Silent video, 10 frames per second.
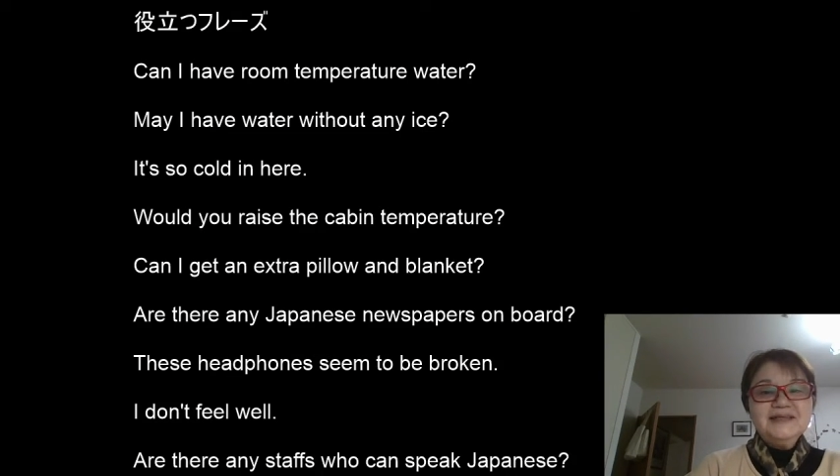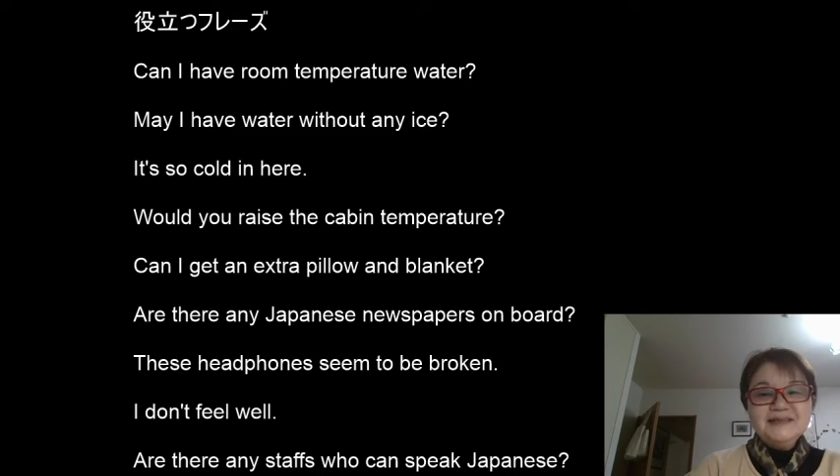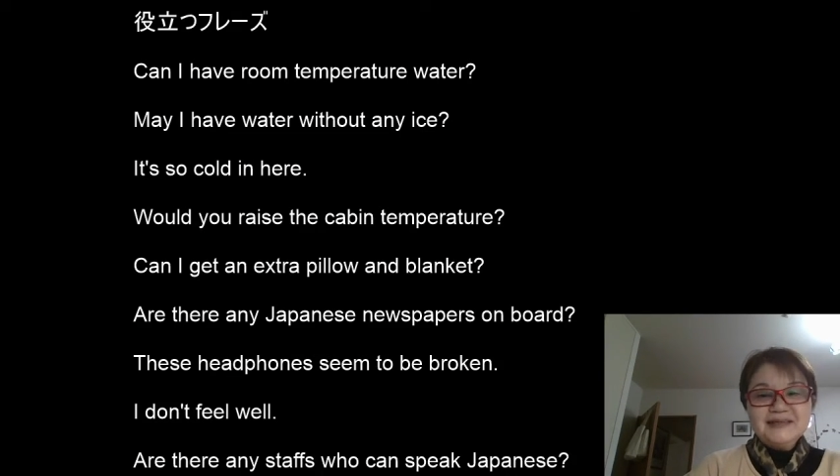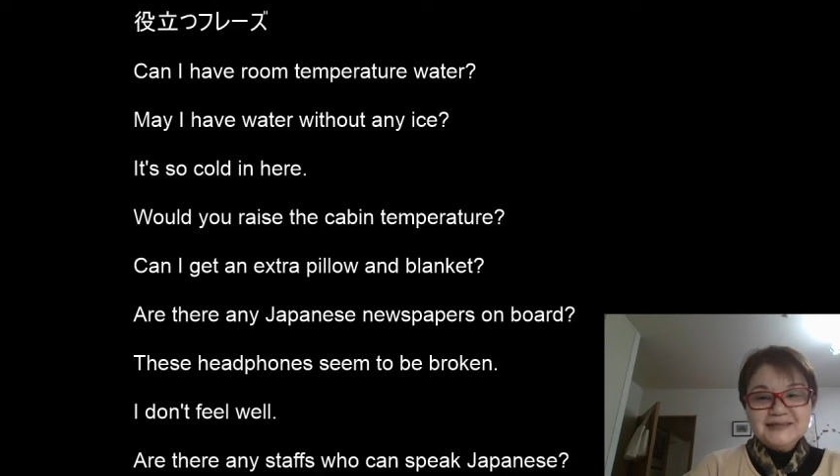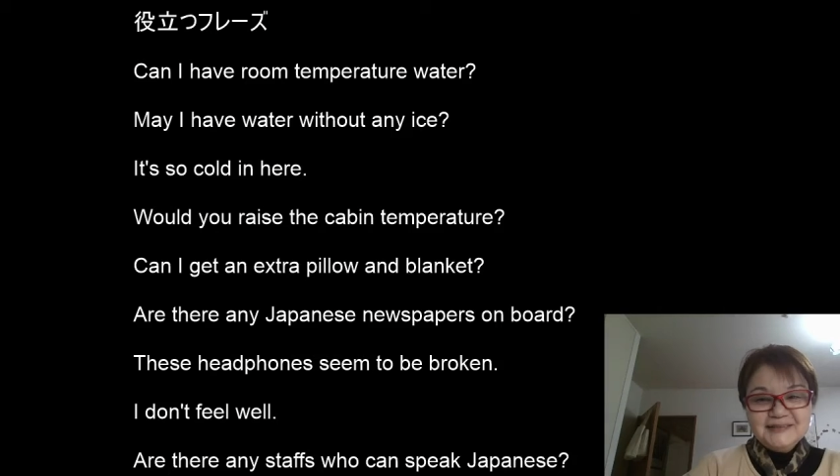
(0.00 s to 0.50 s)
い
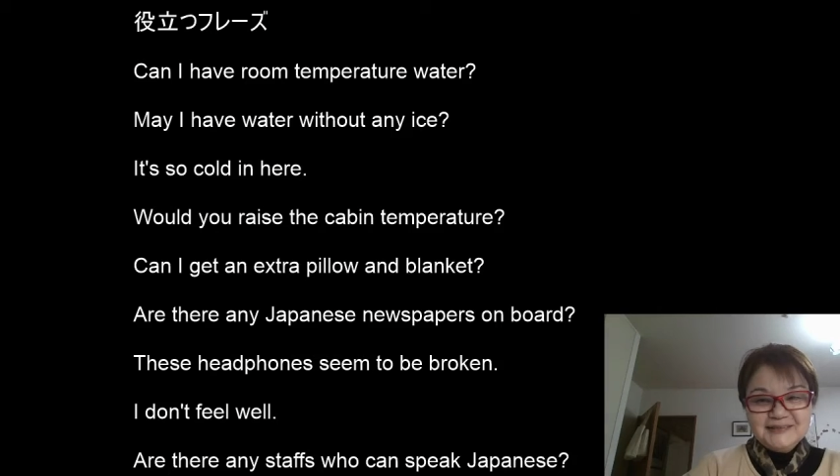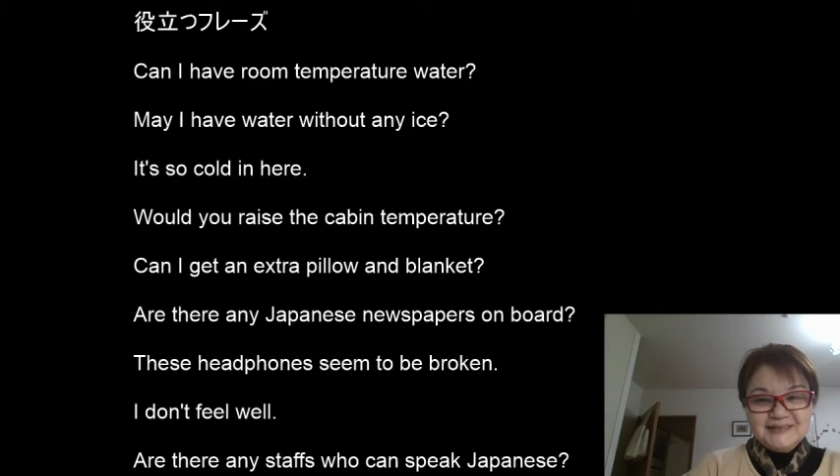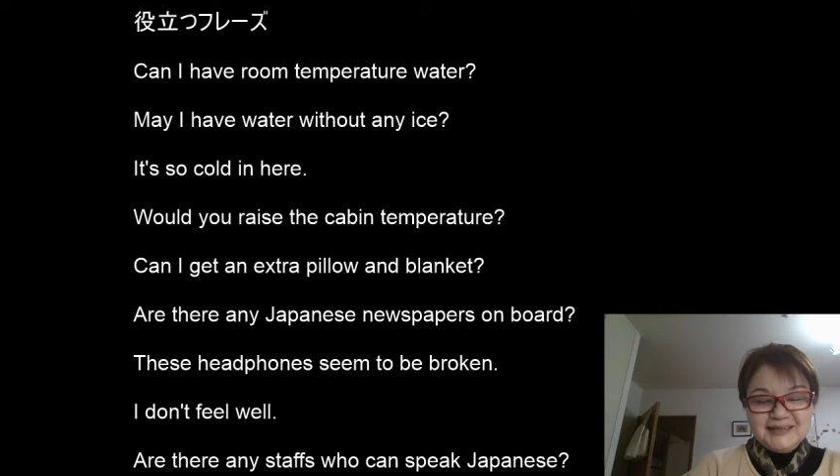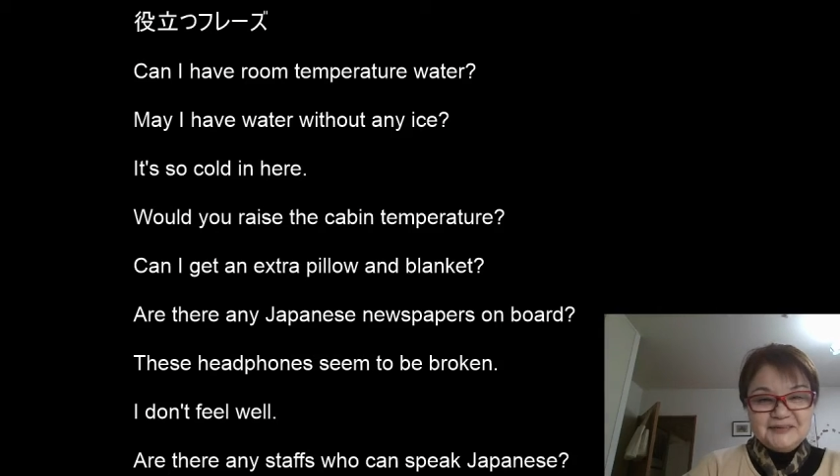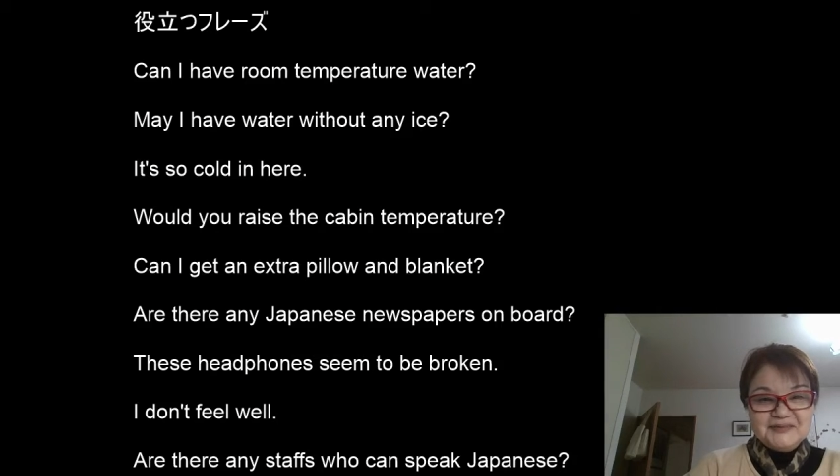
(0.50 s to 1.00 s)
う感じ
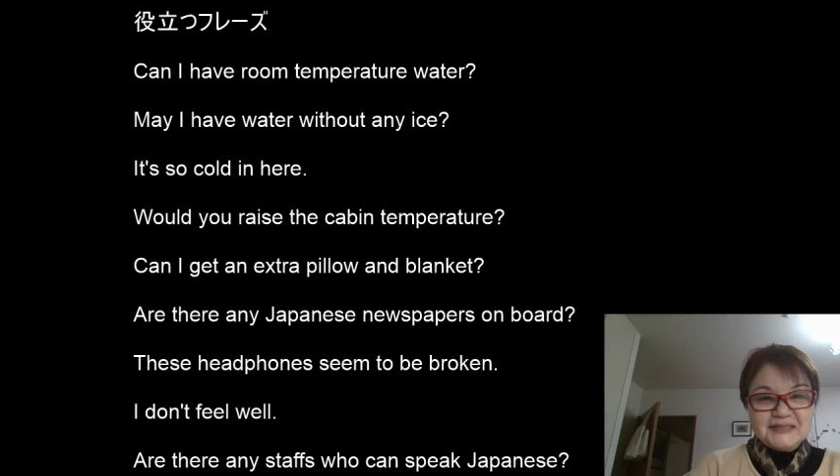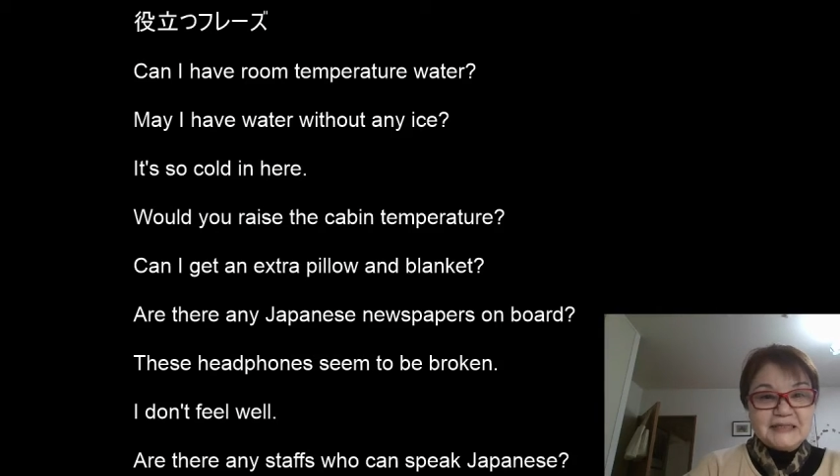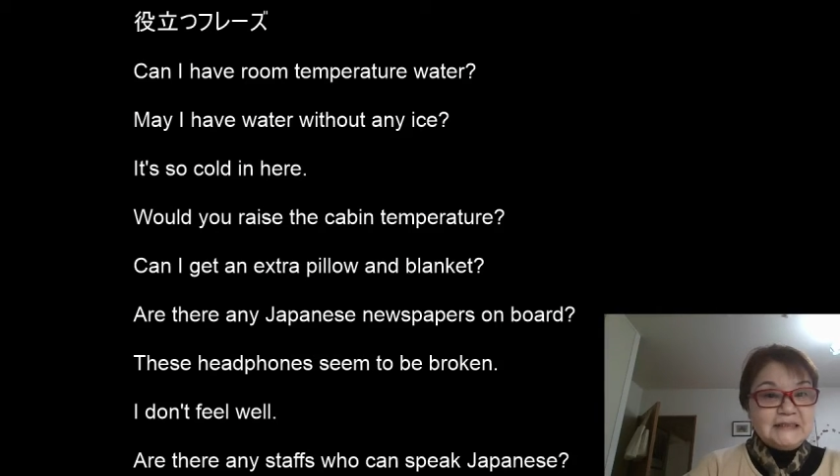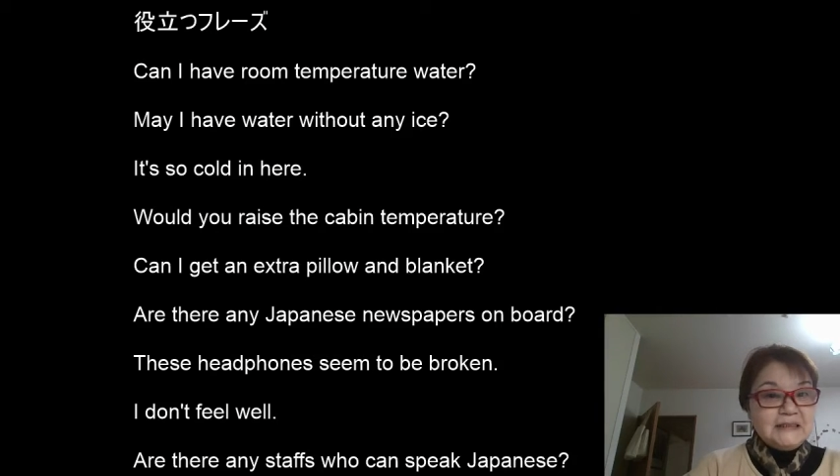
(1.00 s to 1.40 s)
になります。